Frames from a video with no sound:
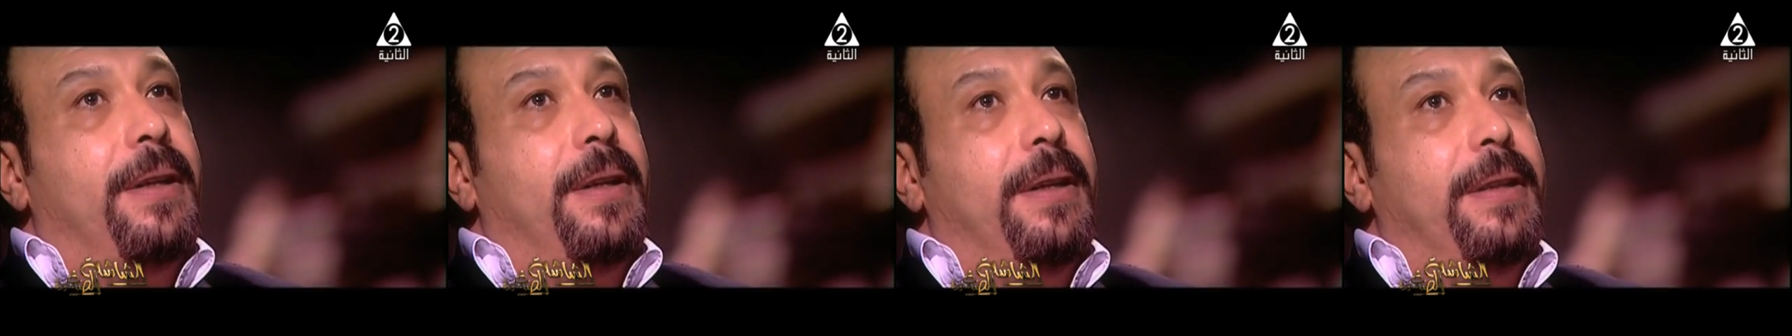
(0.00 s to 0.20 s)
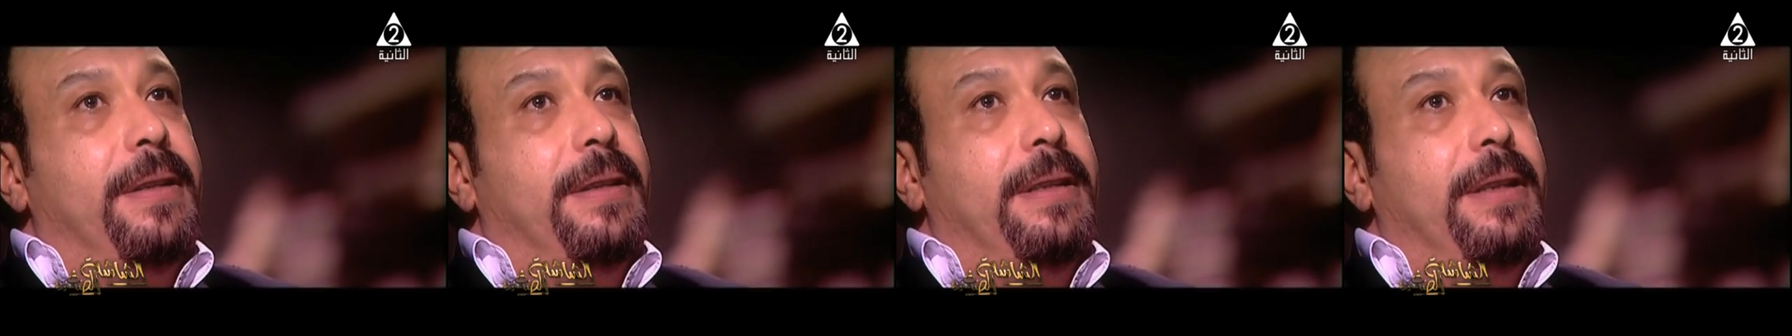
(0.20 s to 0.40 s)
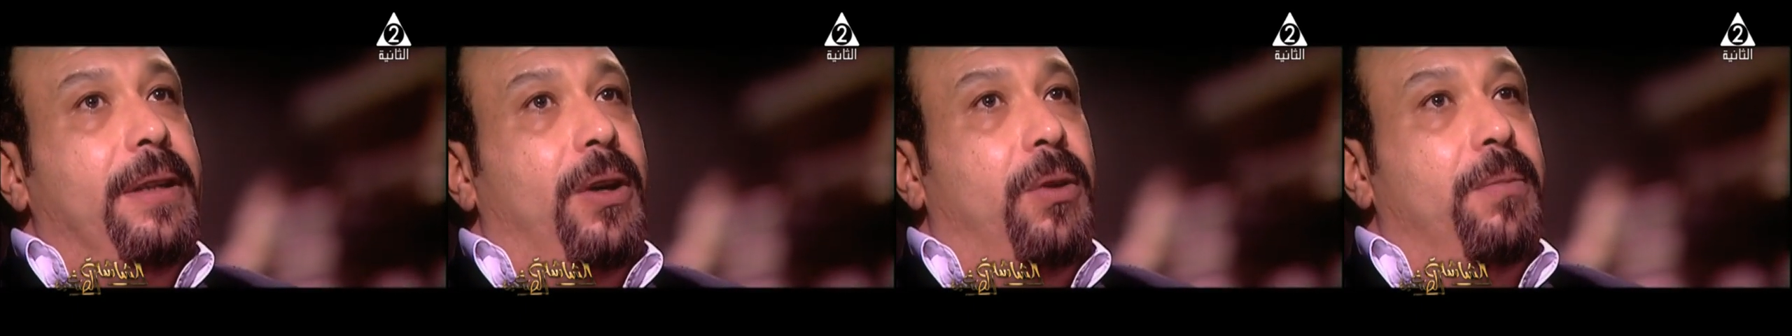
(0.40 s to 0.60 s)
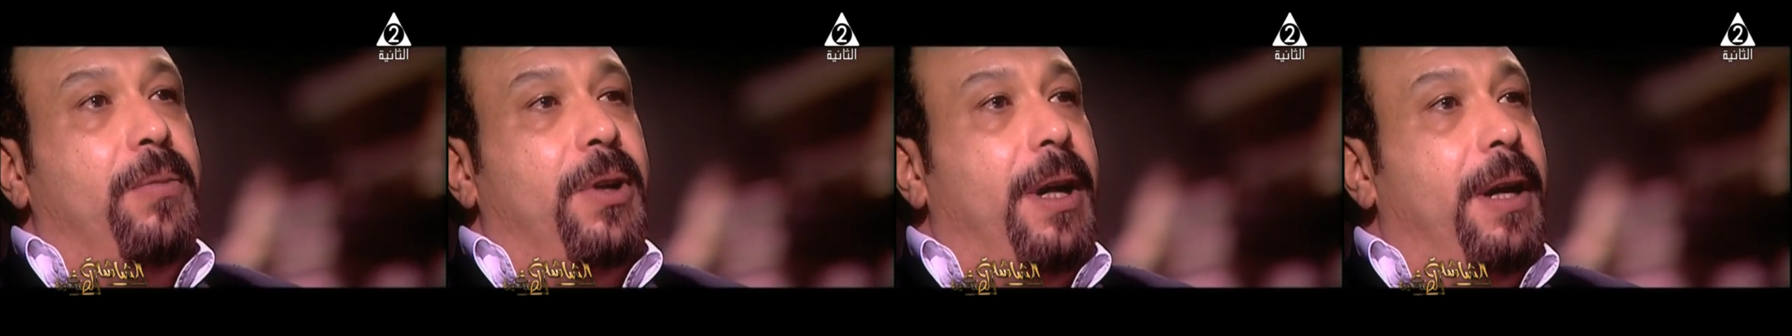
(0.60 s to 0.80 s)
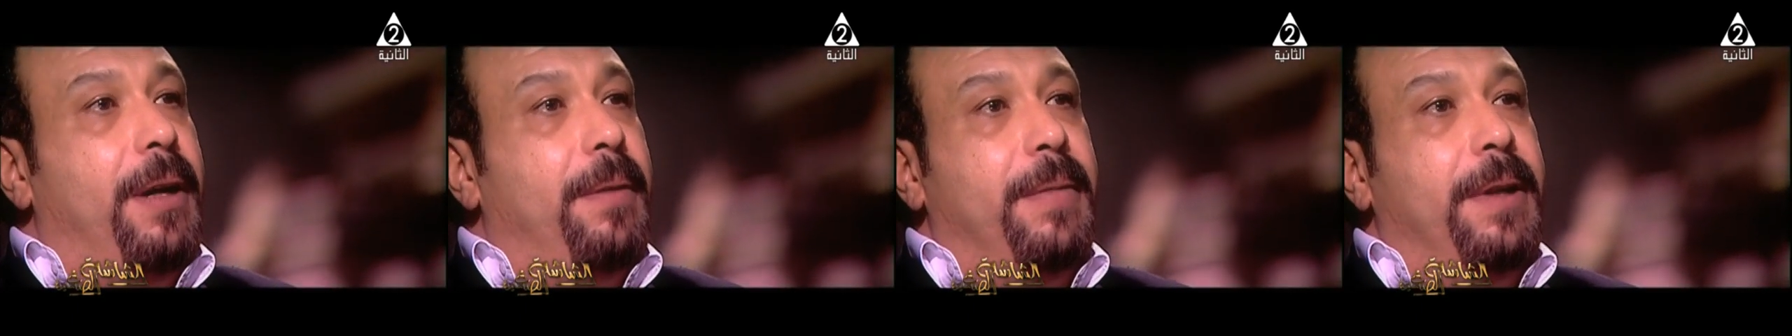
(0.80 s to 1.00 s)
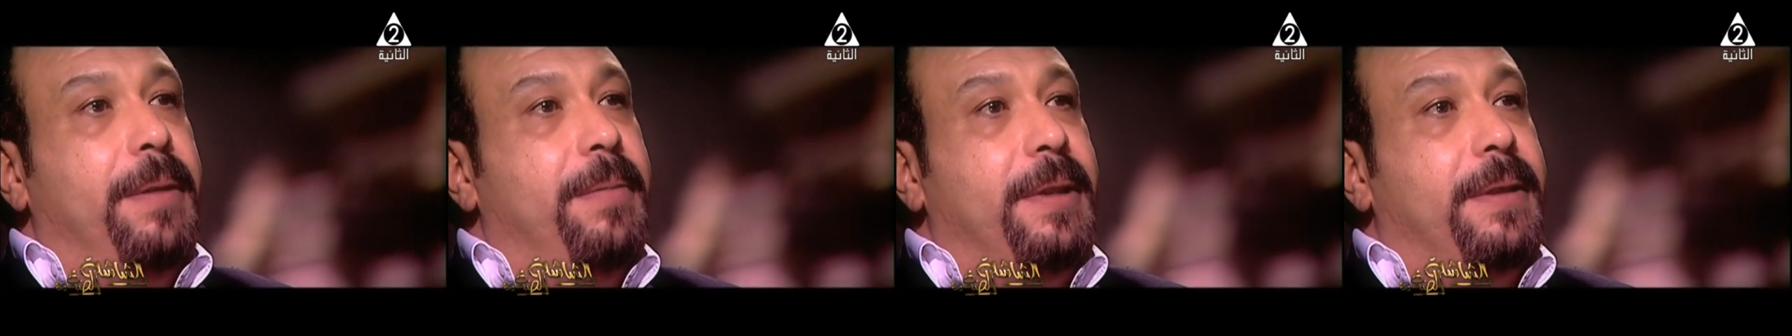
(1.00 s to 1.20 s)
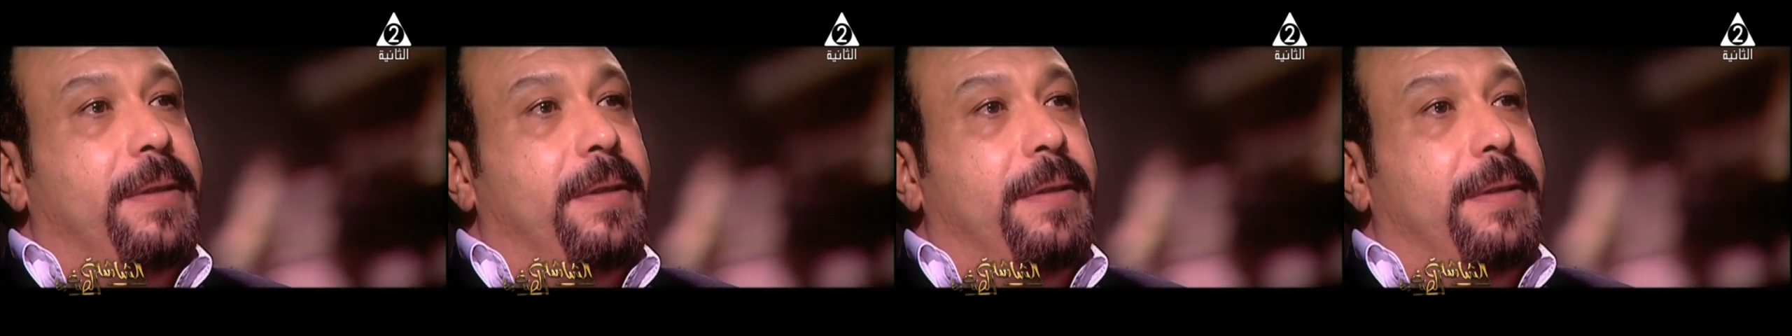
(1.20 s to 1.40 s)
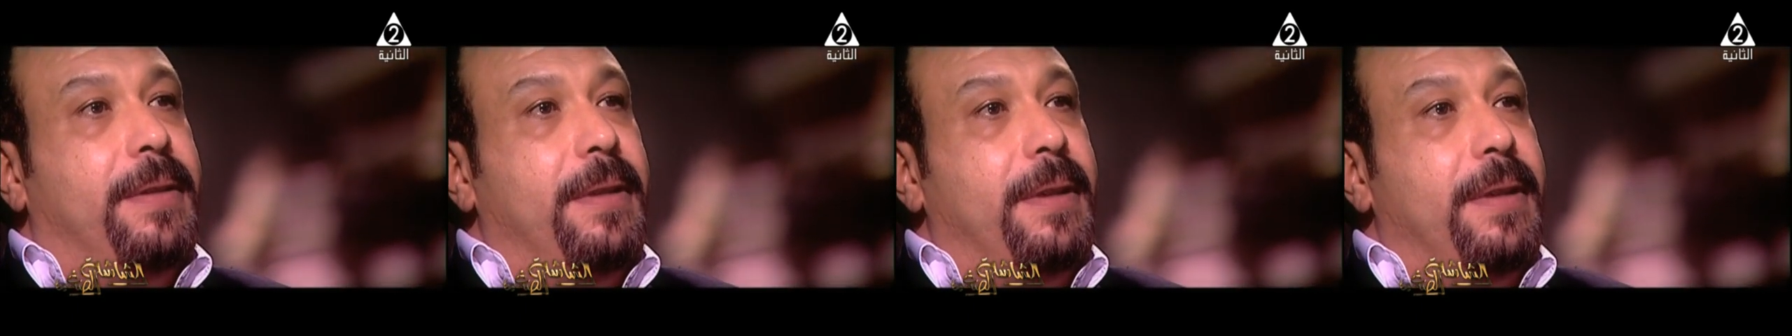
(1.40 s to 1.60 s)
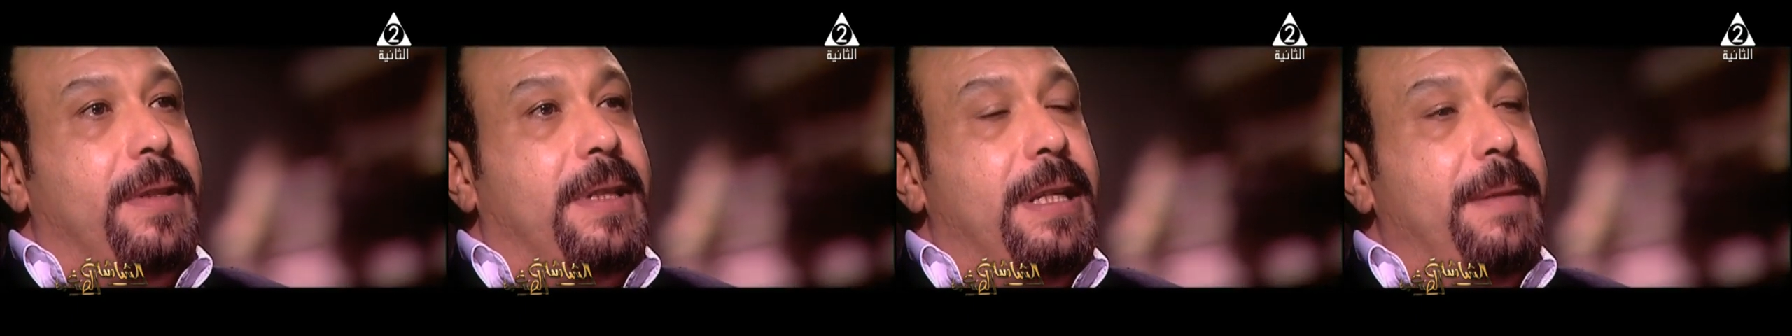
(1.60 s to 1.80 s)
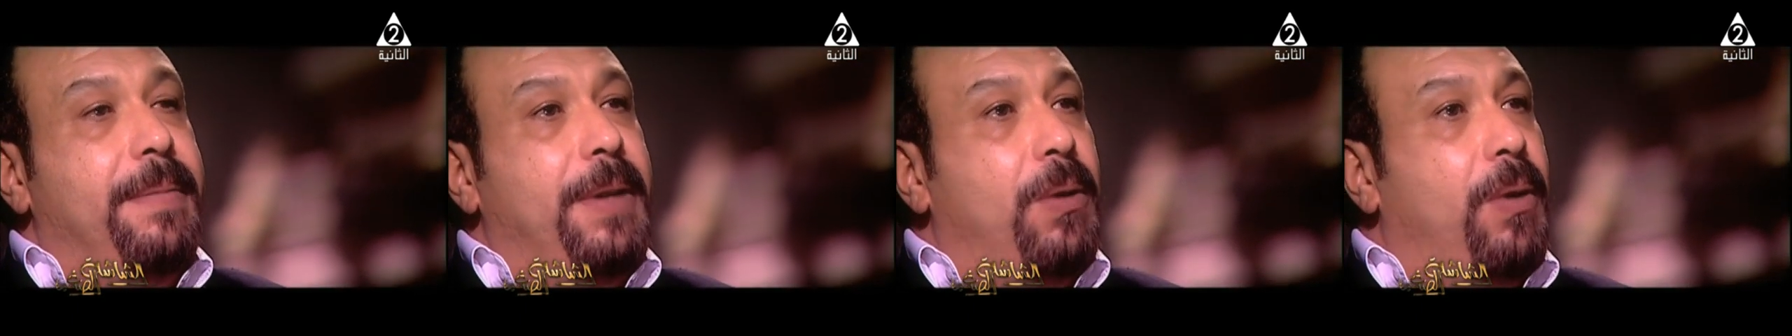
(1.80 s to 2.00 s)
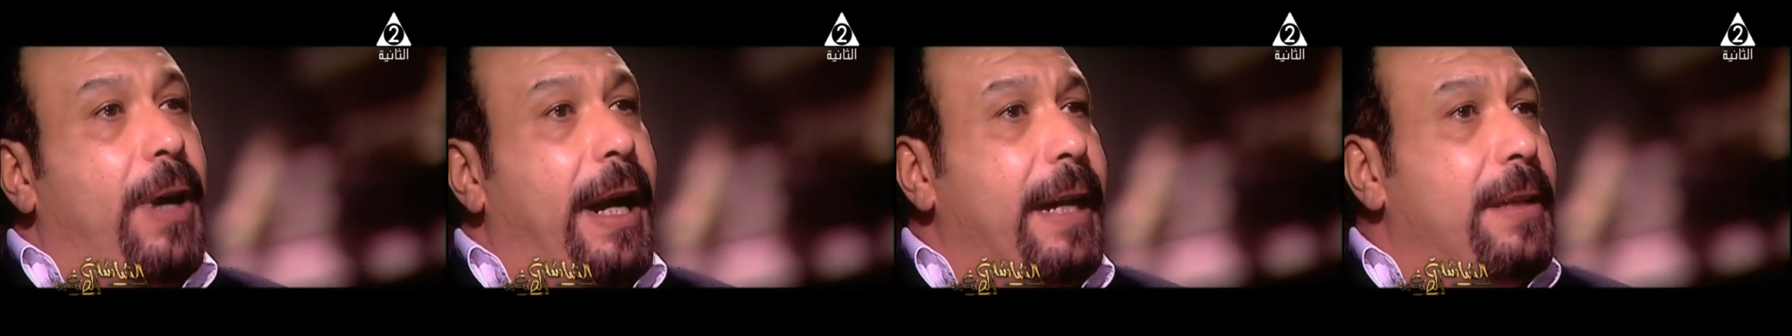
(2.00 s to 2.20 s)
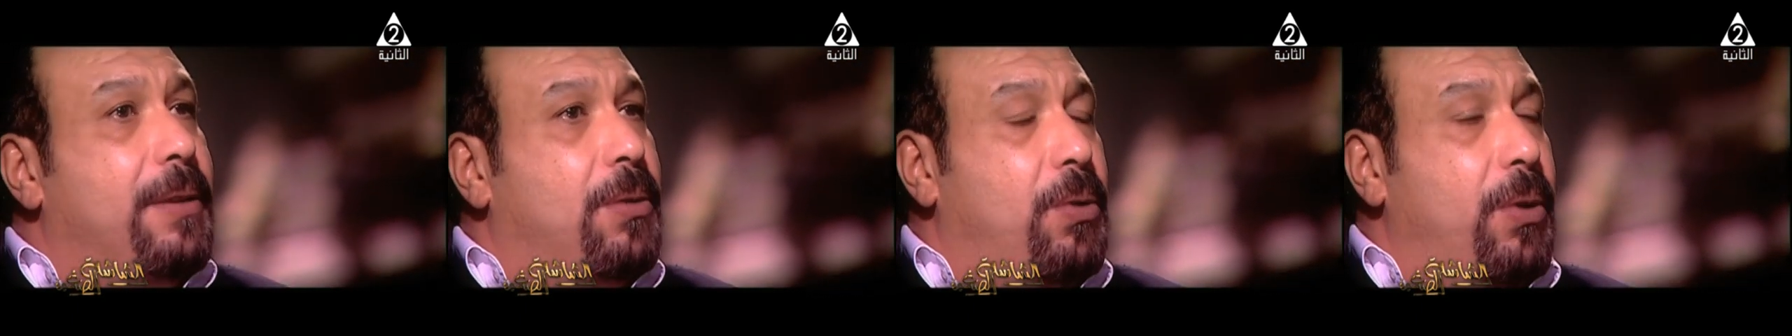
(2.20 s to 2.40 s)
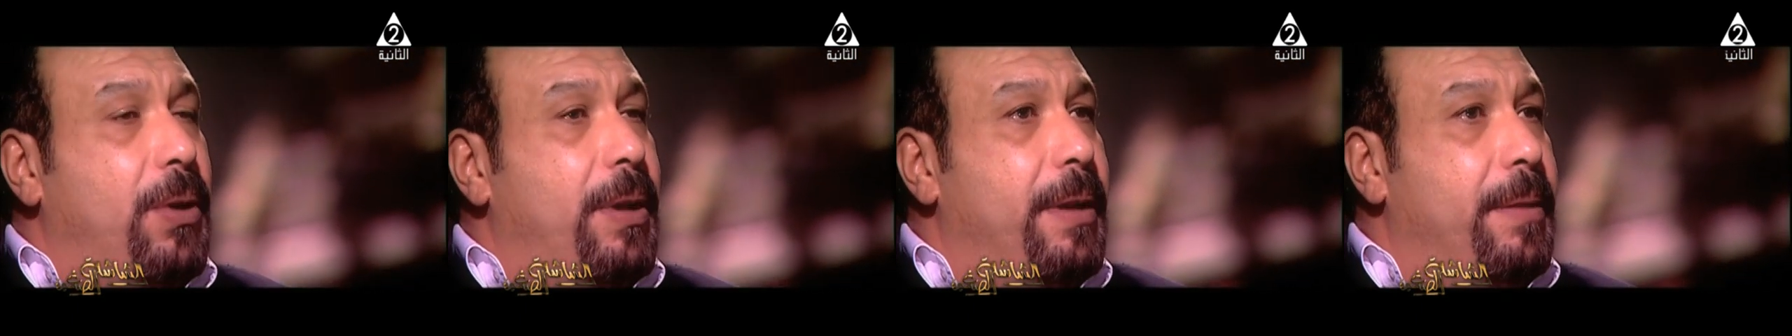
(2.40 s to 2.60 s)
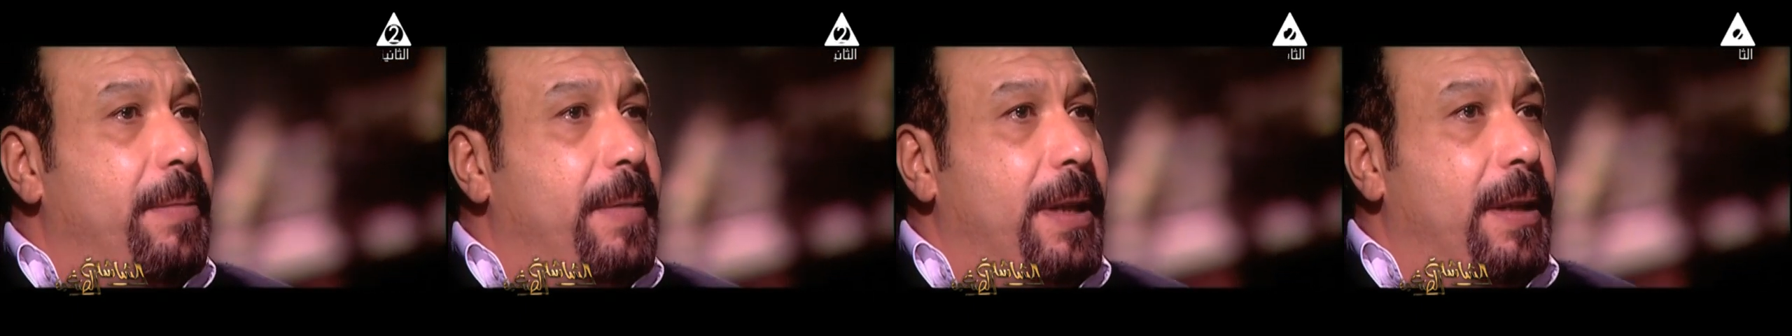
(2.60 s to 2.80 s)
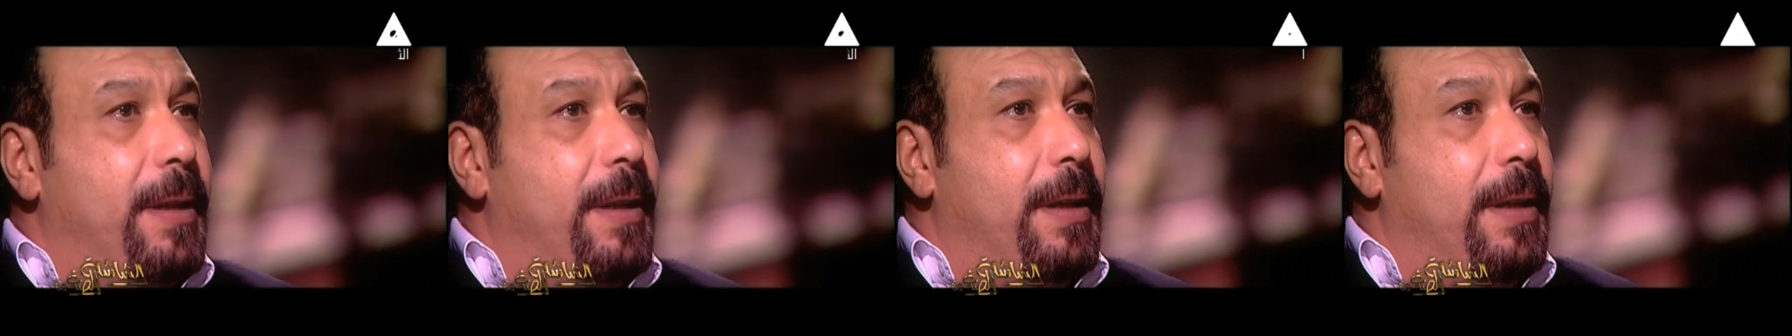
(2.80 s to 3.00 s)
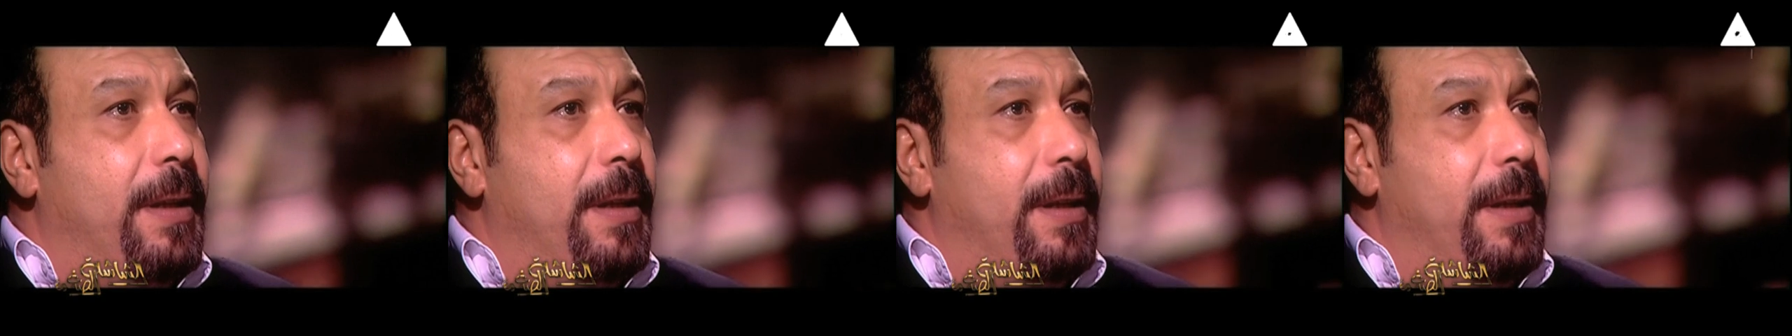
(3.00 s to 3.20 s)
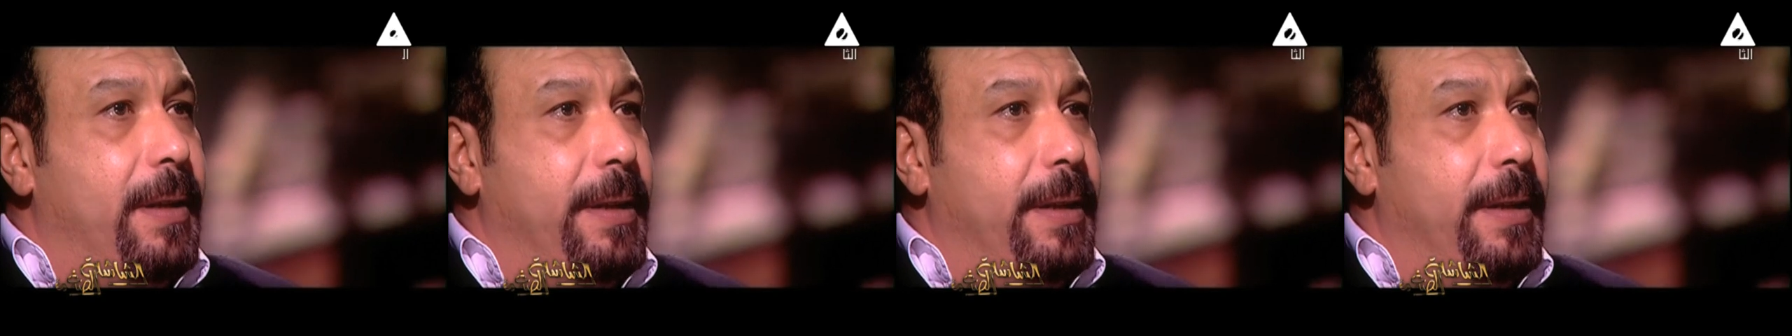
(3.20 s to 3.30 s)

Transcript: دي عمرها ما بتسيب الواحد كل ما